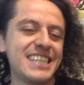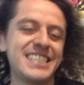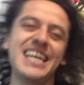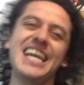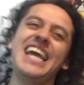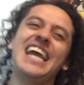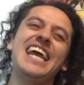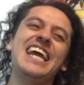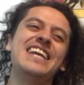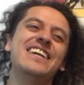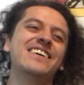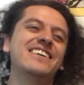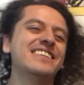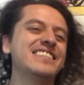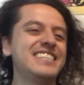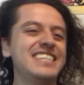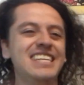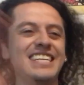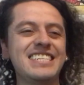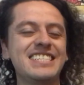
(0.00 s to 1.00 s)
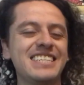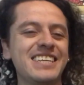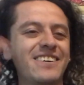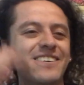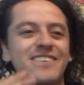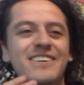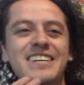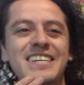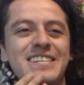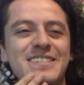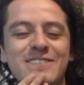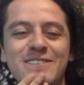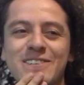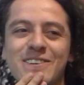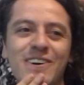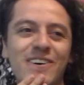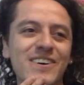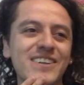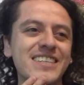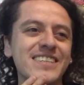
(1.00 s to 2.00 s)
Sí, no, sí les dijo ahí sus
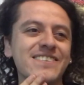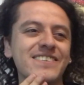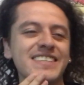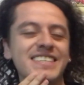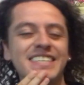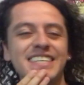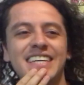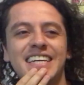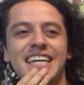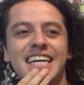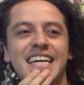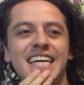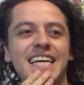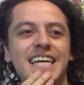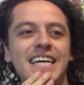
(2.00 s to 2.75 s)
cosas, güey, sí.